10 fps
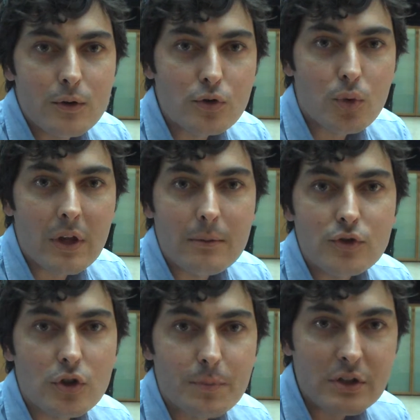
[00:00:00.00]
nos
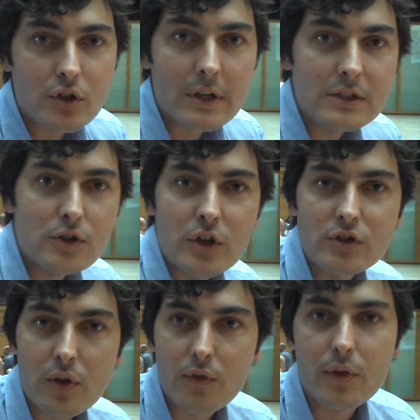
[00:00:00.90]
juntamos dos personas, yo soy el
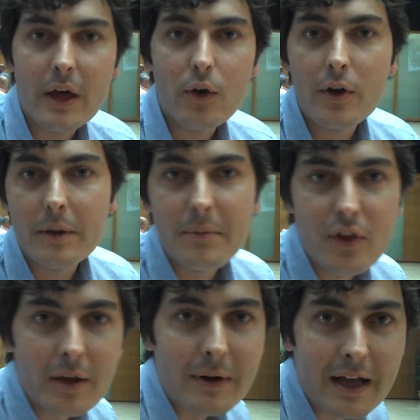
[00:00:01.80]
socio fundador,
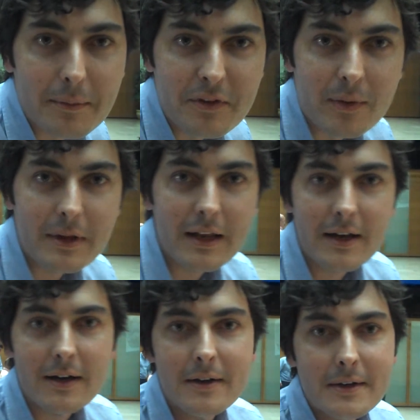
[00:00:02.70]
empiezo a llamar a mi familia,